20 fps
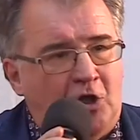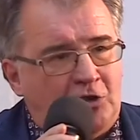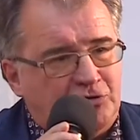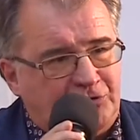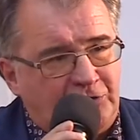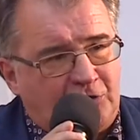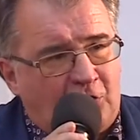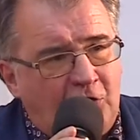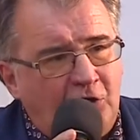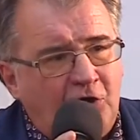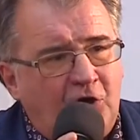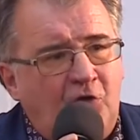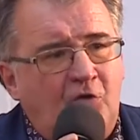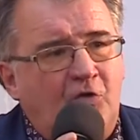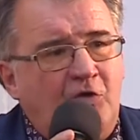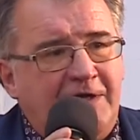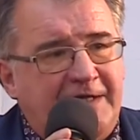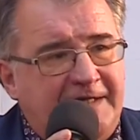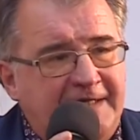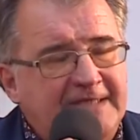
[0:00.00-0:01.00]

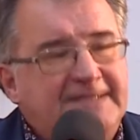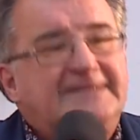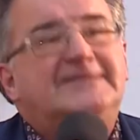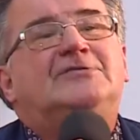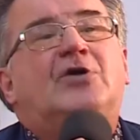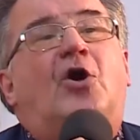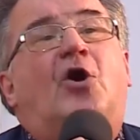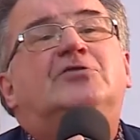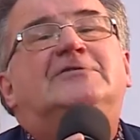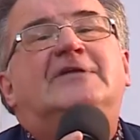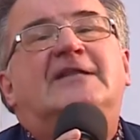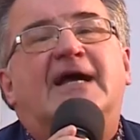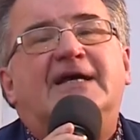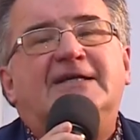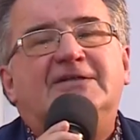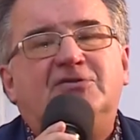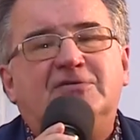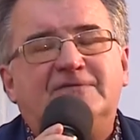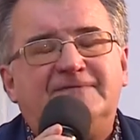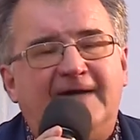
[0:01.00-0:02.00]
Drogą jest
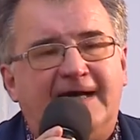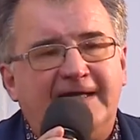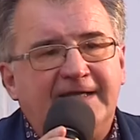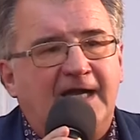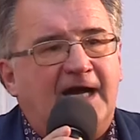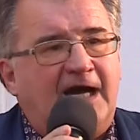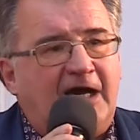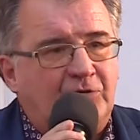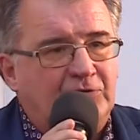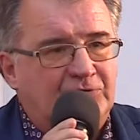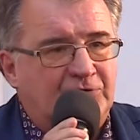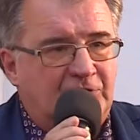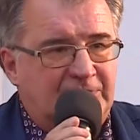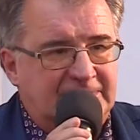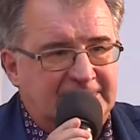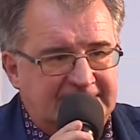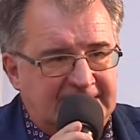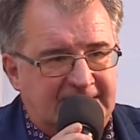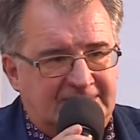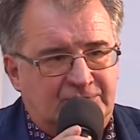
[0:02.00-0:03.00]
odnajdywanie
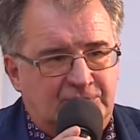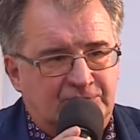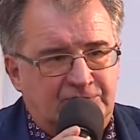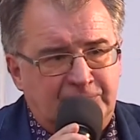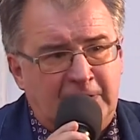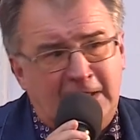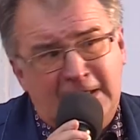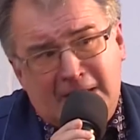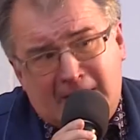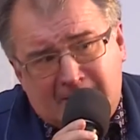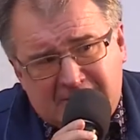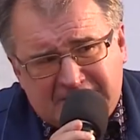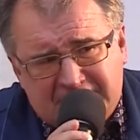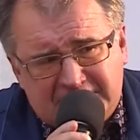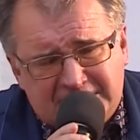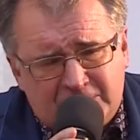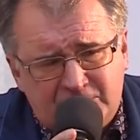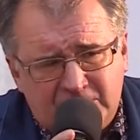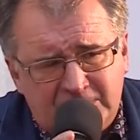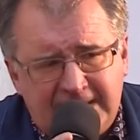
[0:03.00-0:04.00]
autorytetów. Myślę,
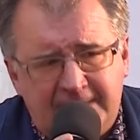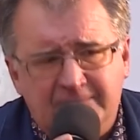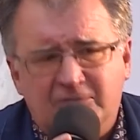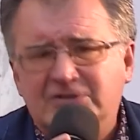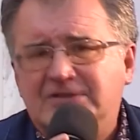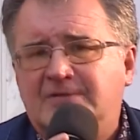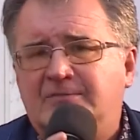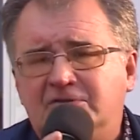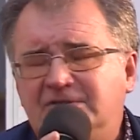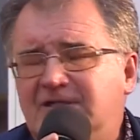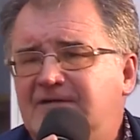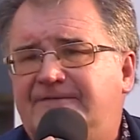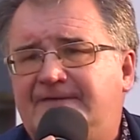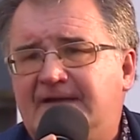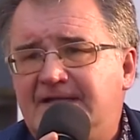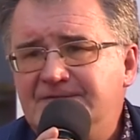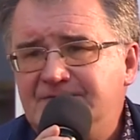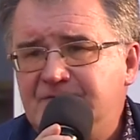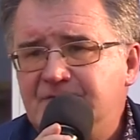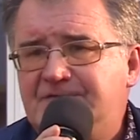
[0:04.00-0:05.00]
że tutaj może model
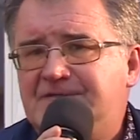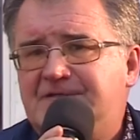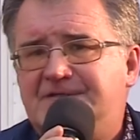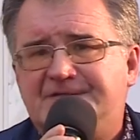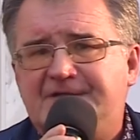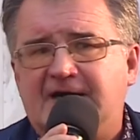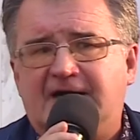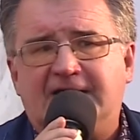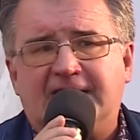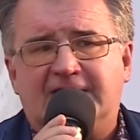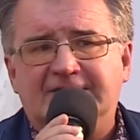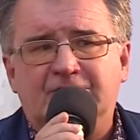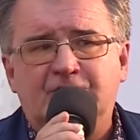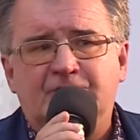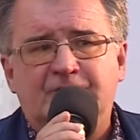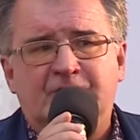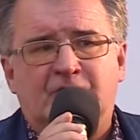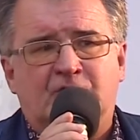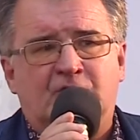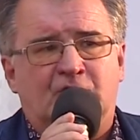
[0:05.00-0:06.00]
francuski z
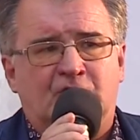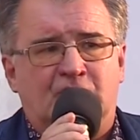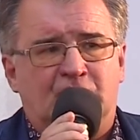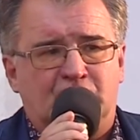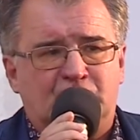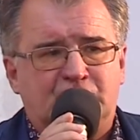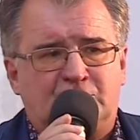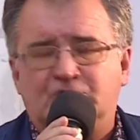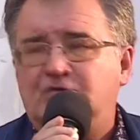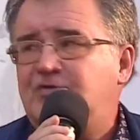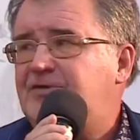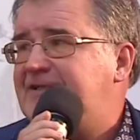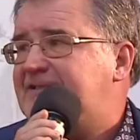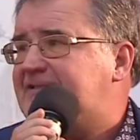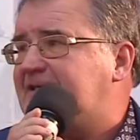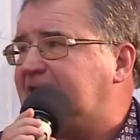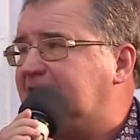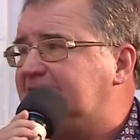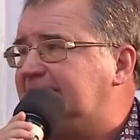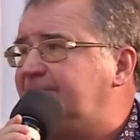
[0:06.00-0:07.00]
Akademią Sztuki, z
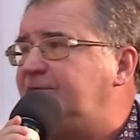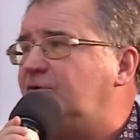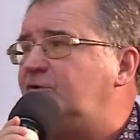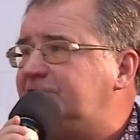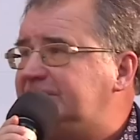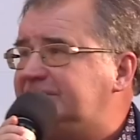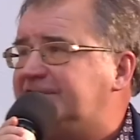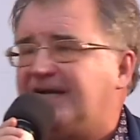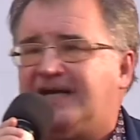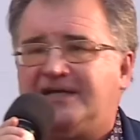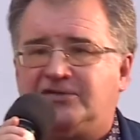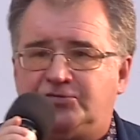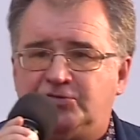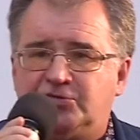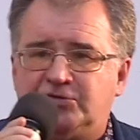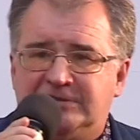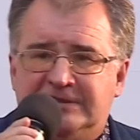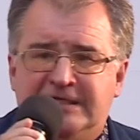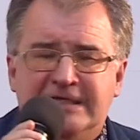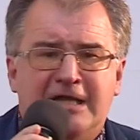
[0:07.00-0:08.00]
Akademią
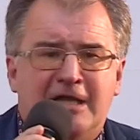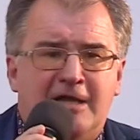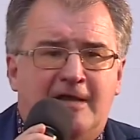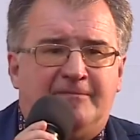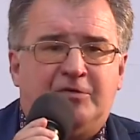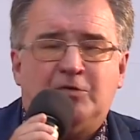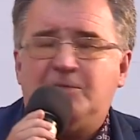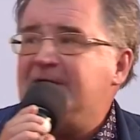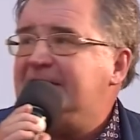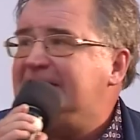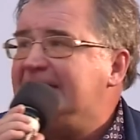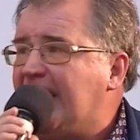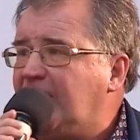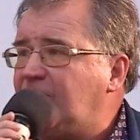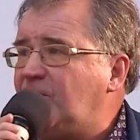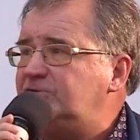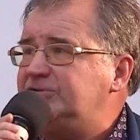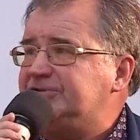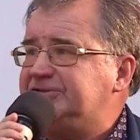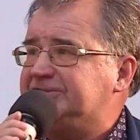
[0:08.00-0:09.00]
Literatury byłby
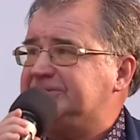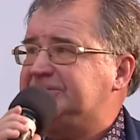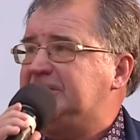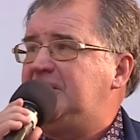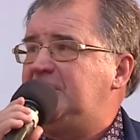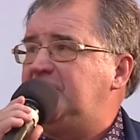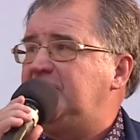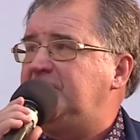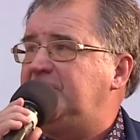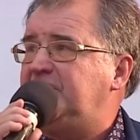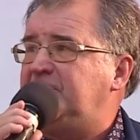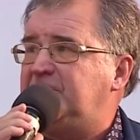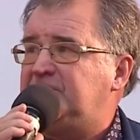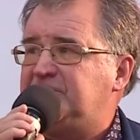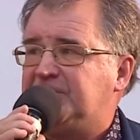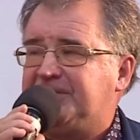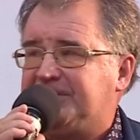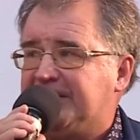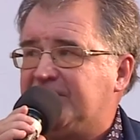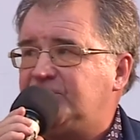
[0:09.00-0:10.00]
jakąś y,
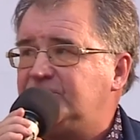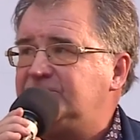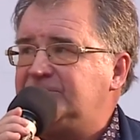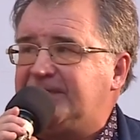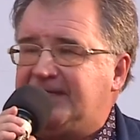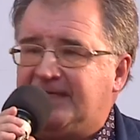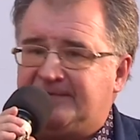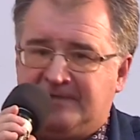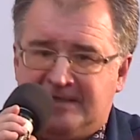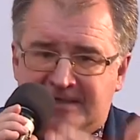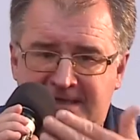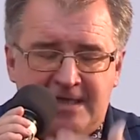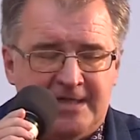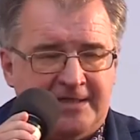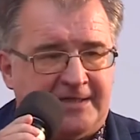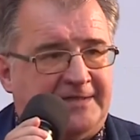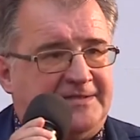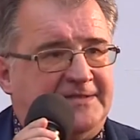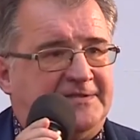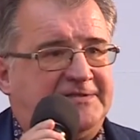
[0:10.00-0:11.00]
kierunkiem.
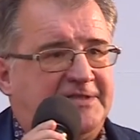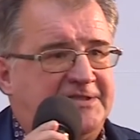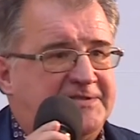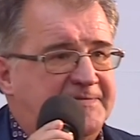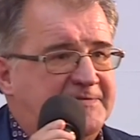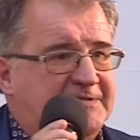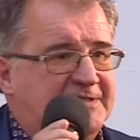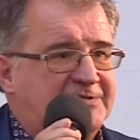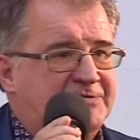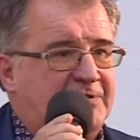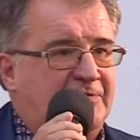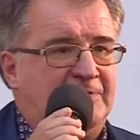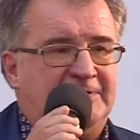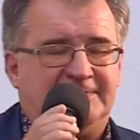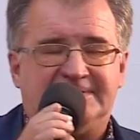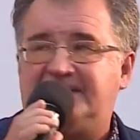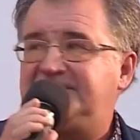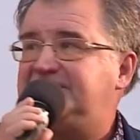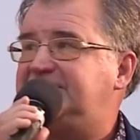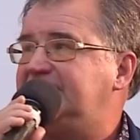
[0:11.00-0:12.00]
Kiedyś żeśmy zresztą
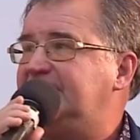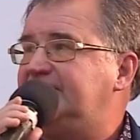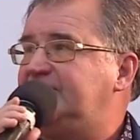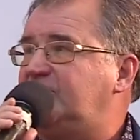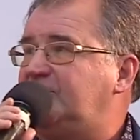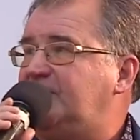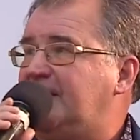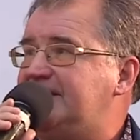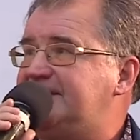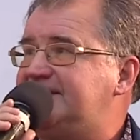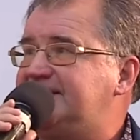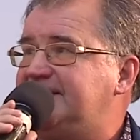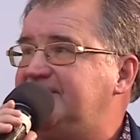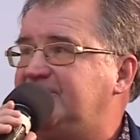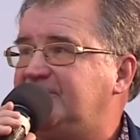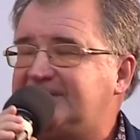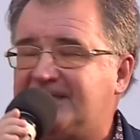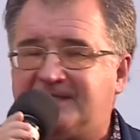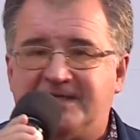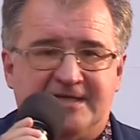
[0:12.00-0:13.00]
z Andrzejem Urbańskim
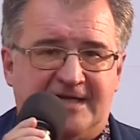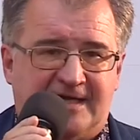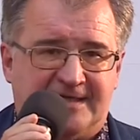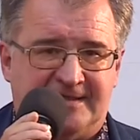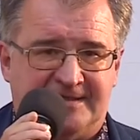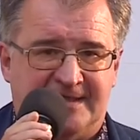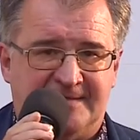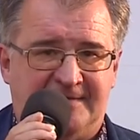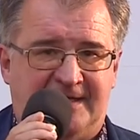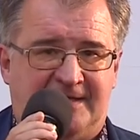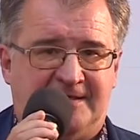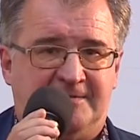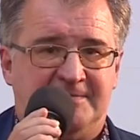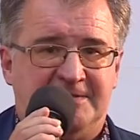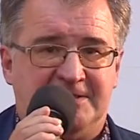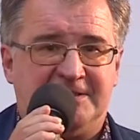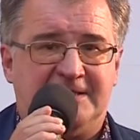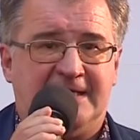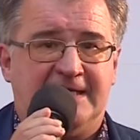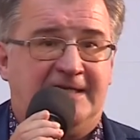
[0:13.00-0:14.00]
o takich akademiach
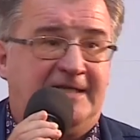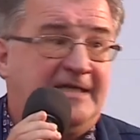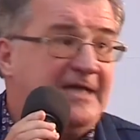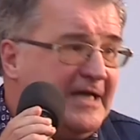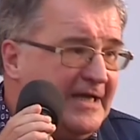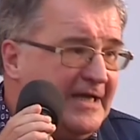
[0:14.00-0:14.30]
myśleli.